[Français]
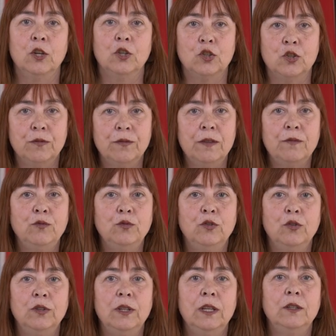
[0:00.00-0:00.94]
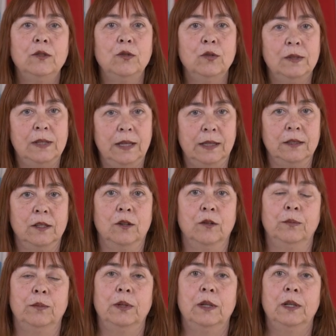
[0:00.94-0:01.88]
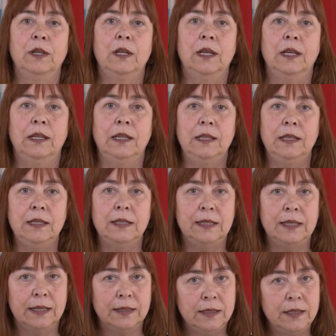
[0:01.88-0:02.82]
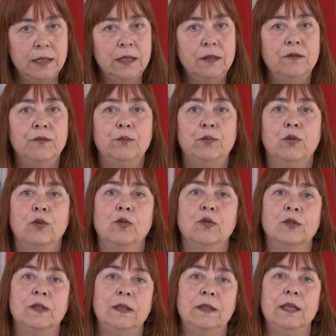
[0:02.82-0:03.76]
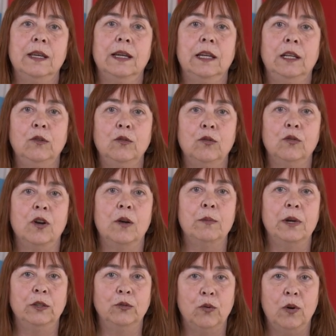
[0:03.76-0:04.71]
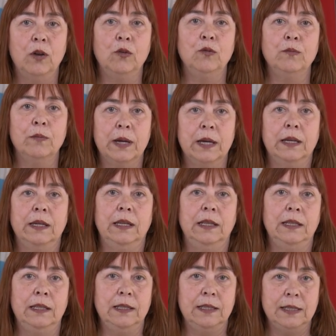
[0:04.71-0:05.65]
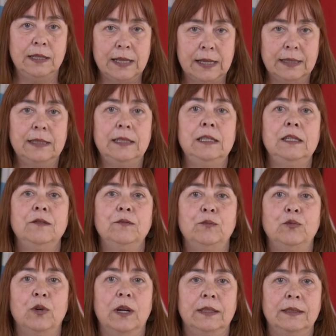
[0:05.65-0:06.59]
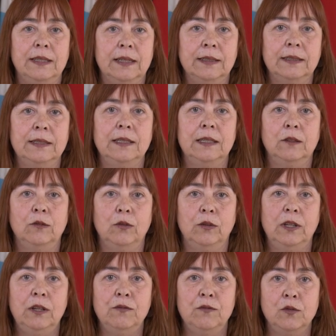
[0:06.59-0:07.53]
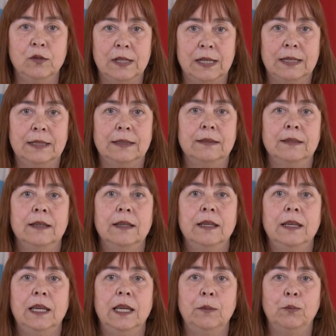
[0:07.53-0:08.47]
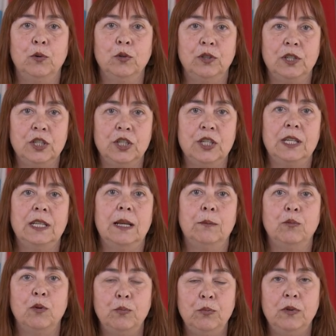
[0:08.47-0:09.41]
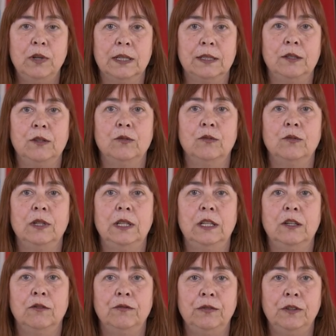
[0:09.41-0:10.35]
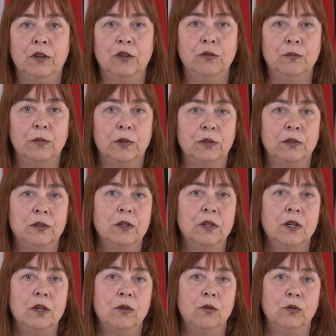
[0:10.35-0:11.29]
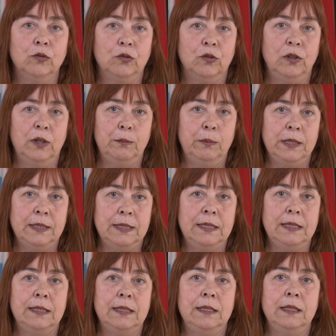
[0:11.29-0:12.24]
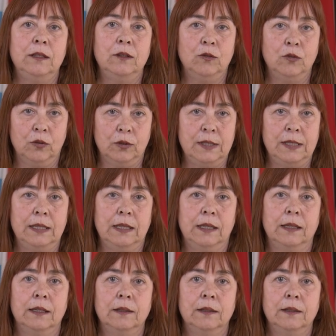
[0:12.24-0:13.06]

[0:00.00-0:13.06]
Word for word: Je vais vous donner deux exemples. L'initiative pour considérer l'eau comme un droit humain et l'initiative pour interdire le glyphosate et protéger la population et l'environnement contre les pesticides toxiques.